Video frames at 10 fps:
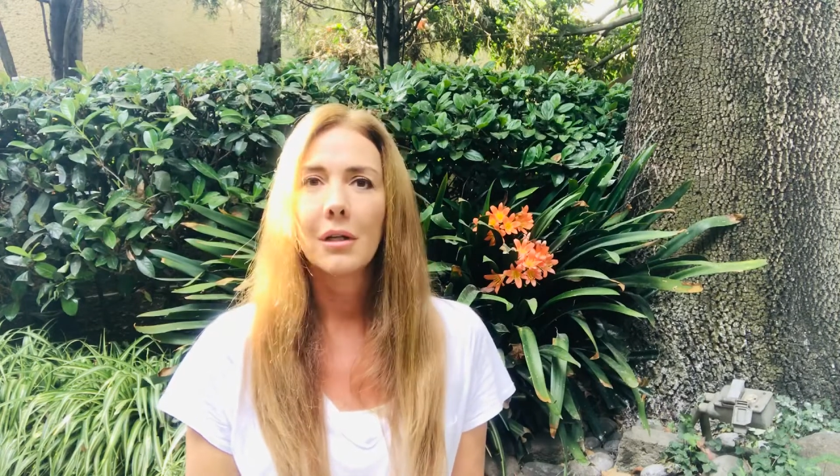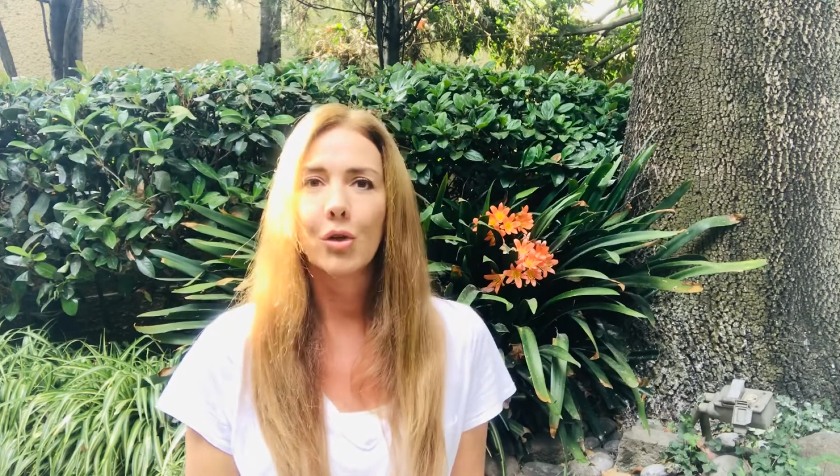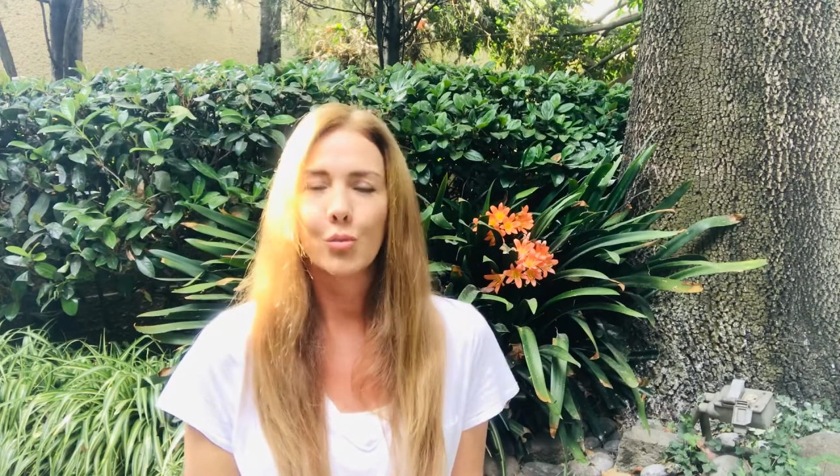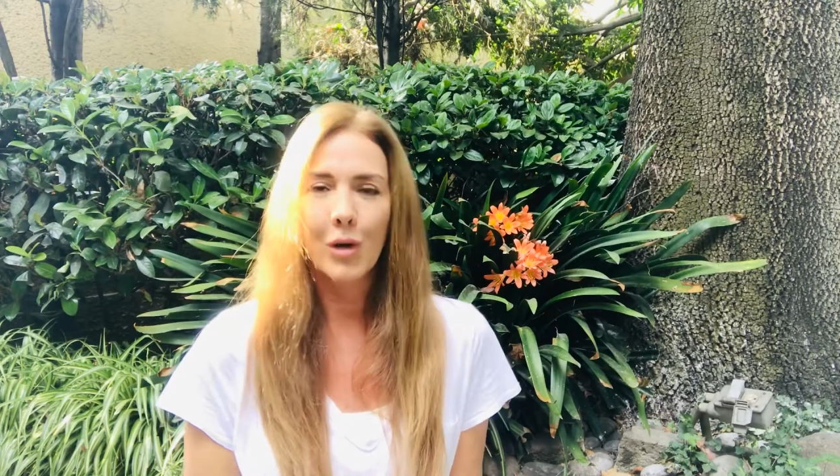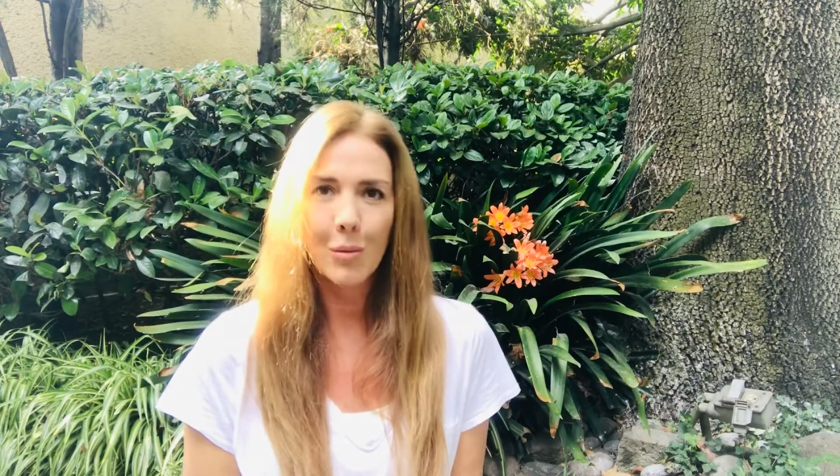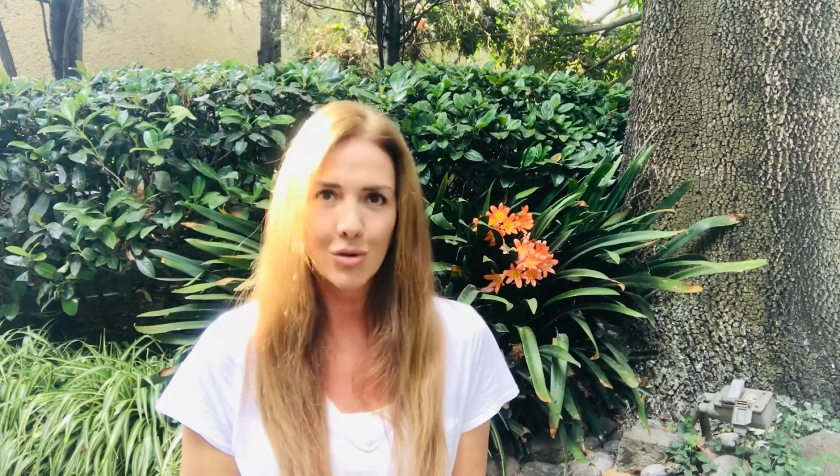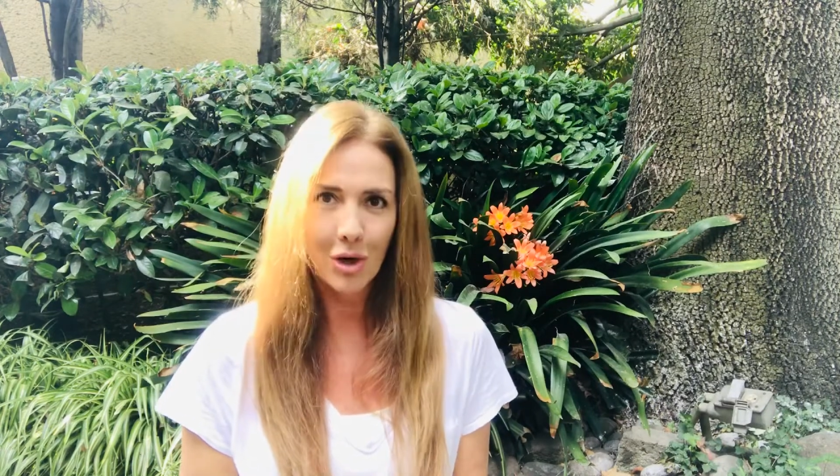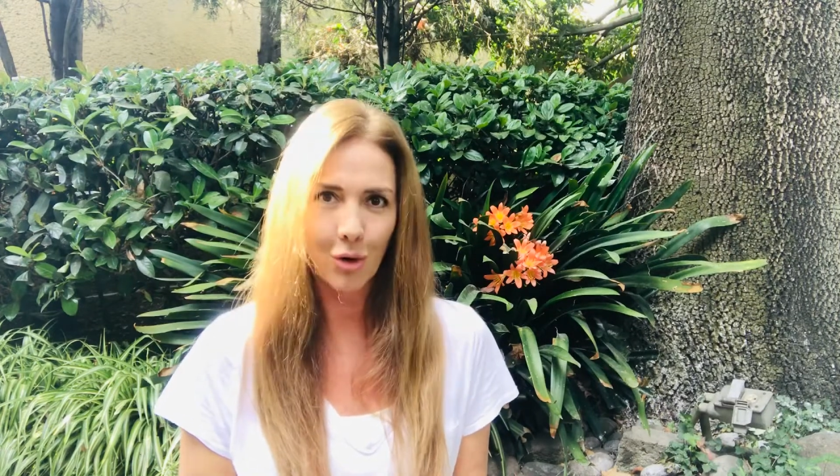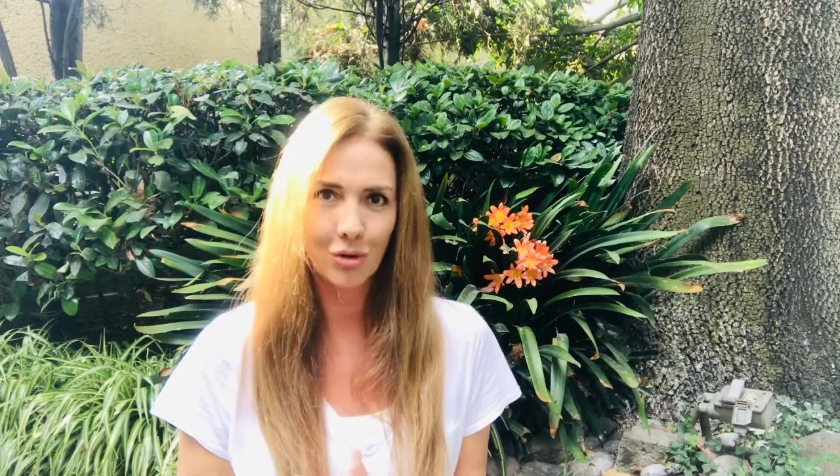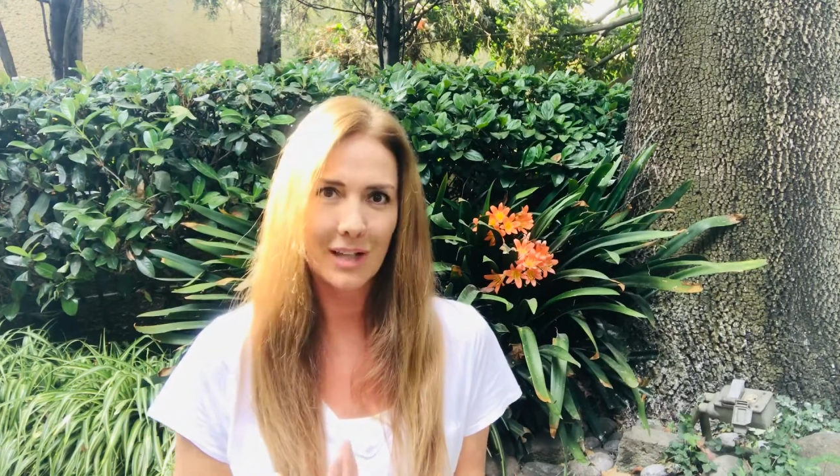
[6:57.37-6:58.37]
Nos ponemos
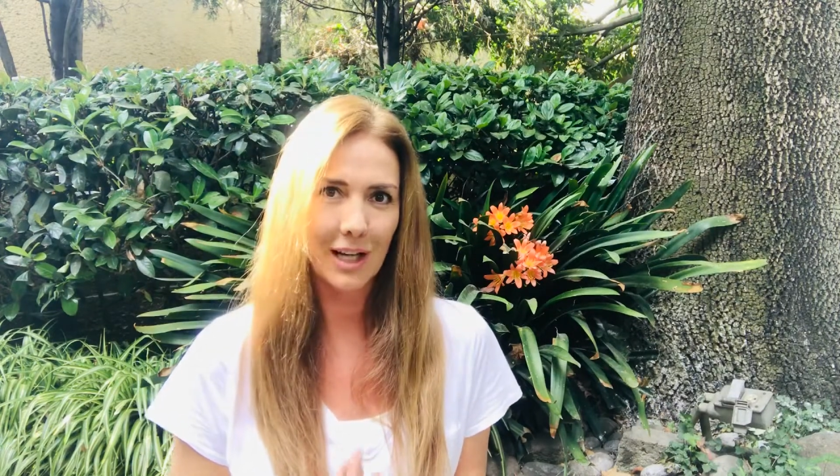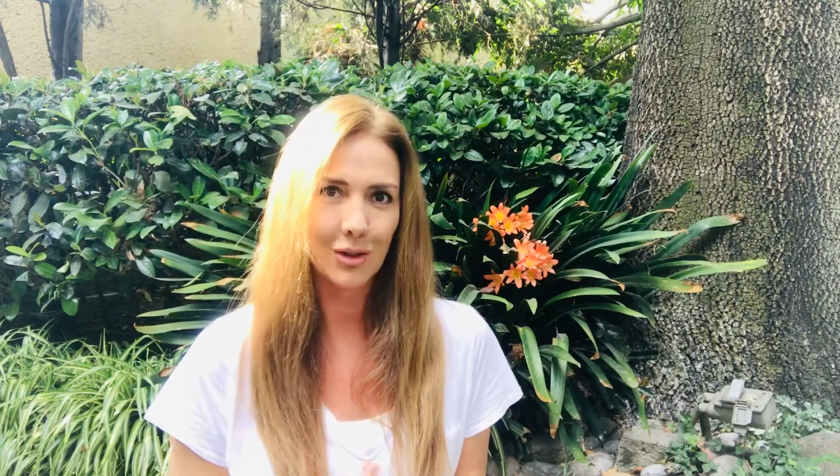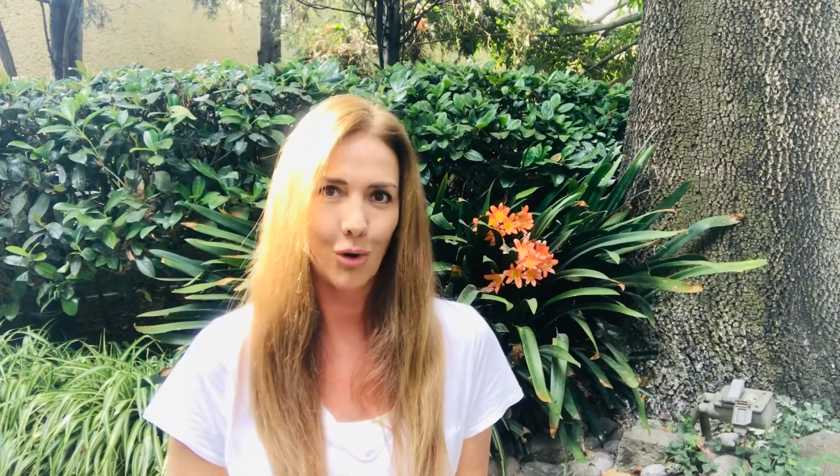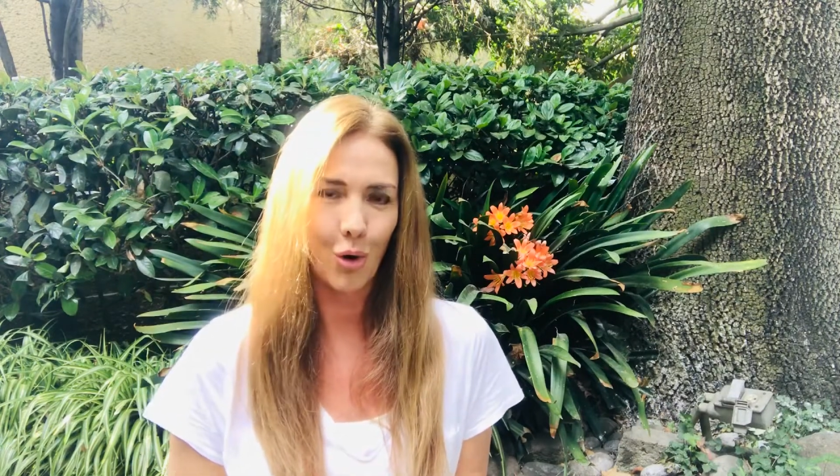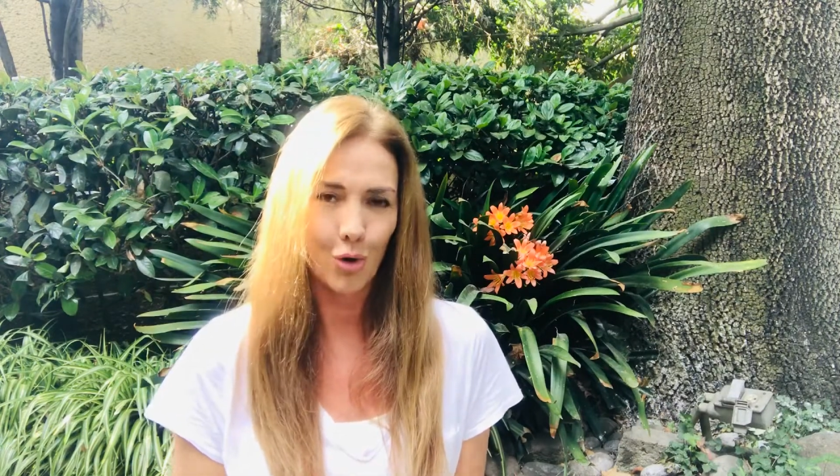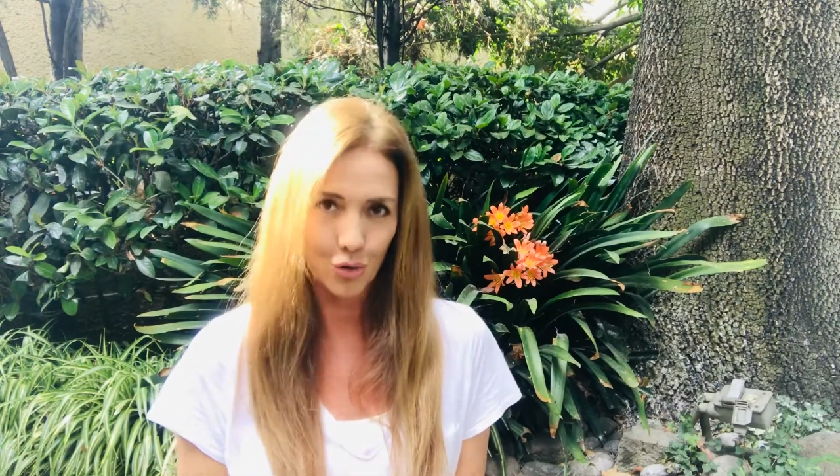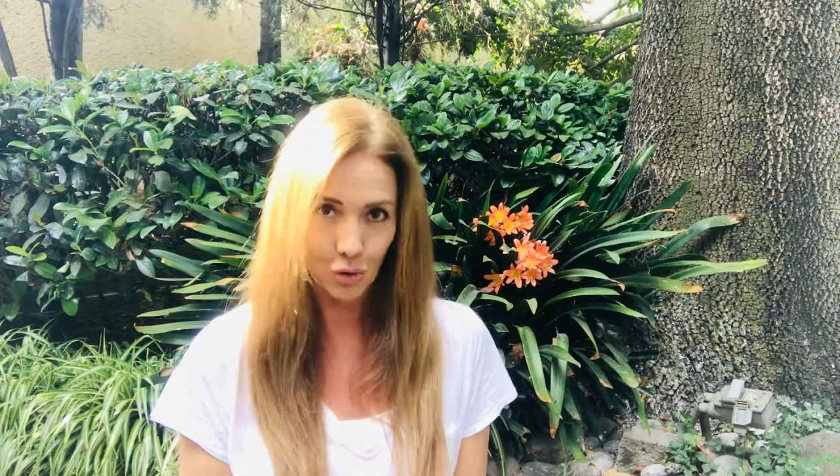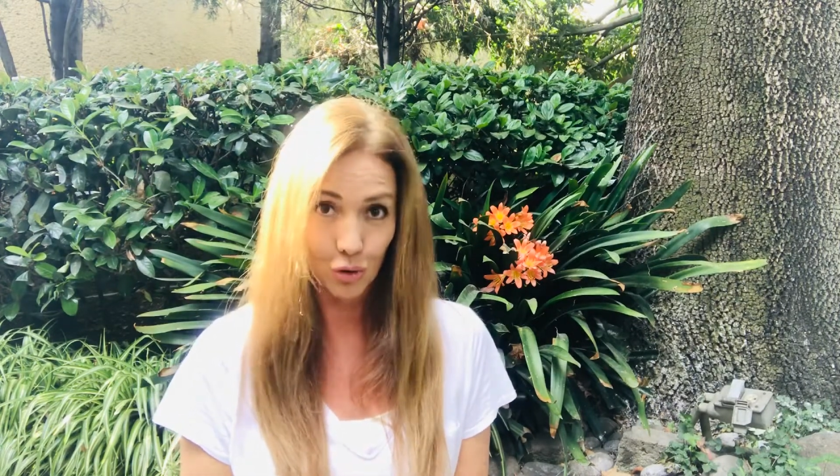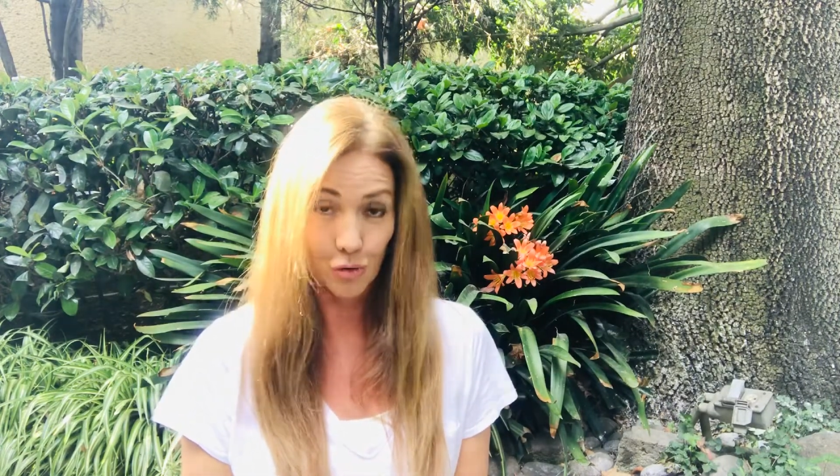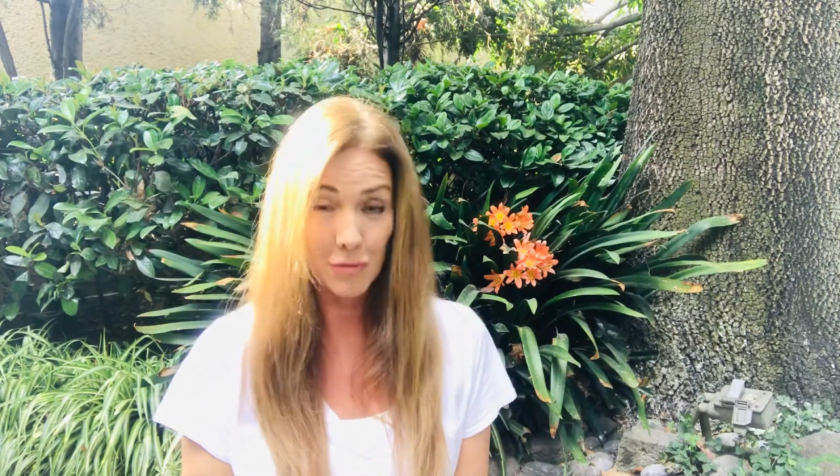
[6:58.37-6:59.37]
en contacto con
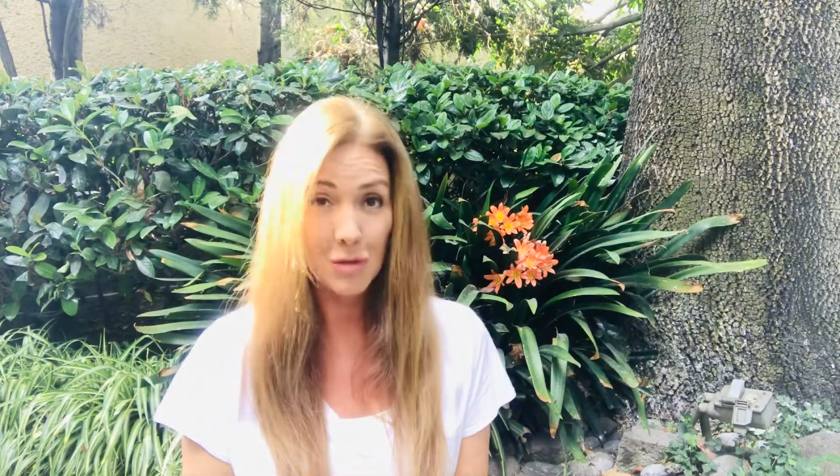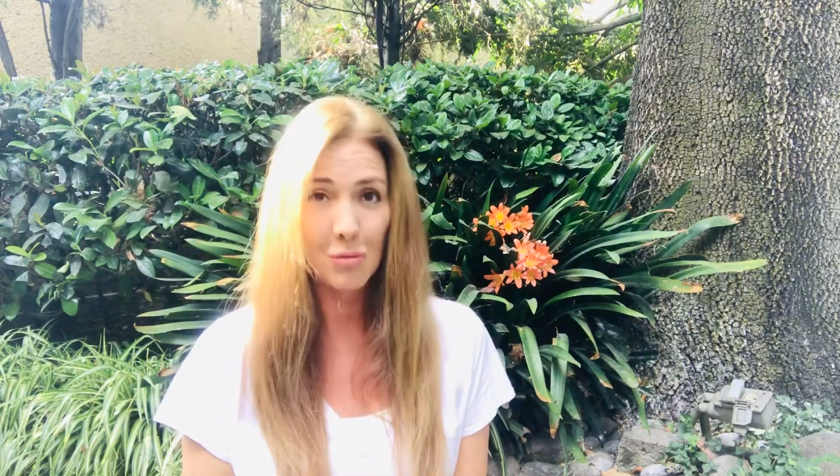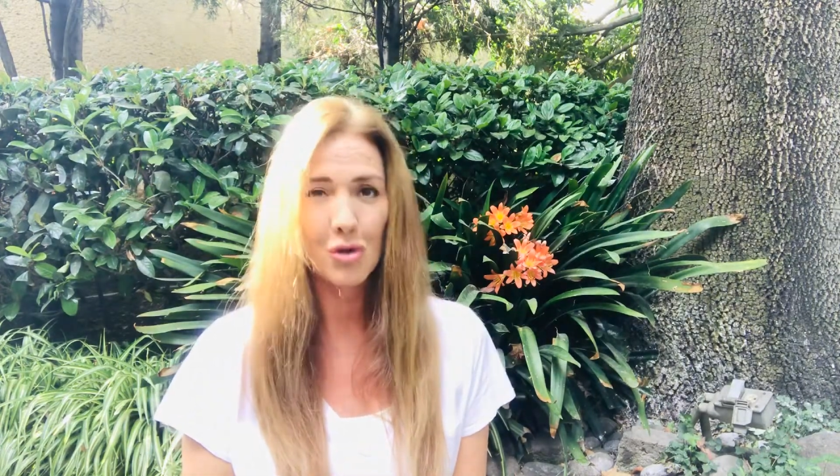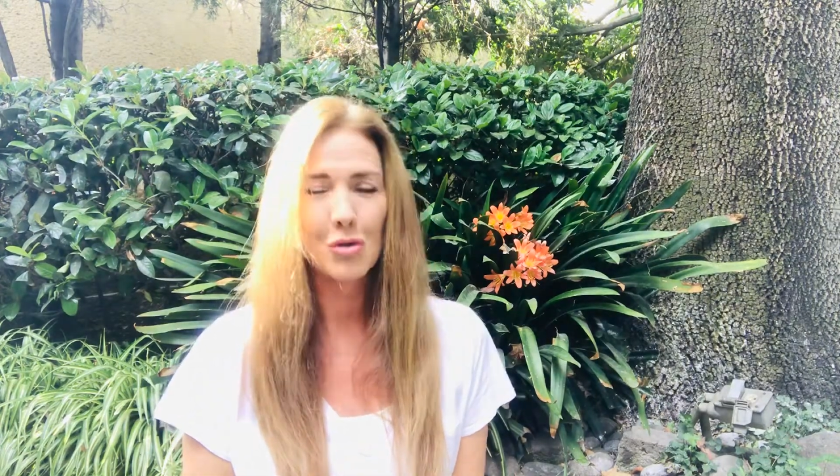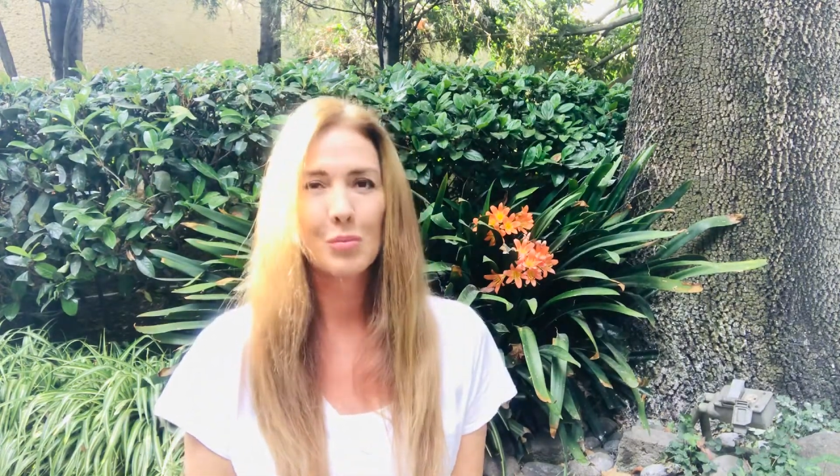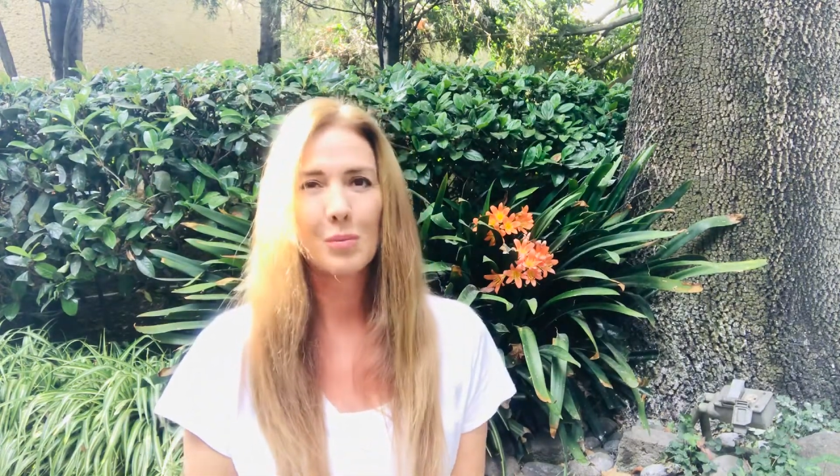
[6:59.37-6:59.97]
nosotros mismos,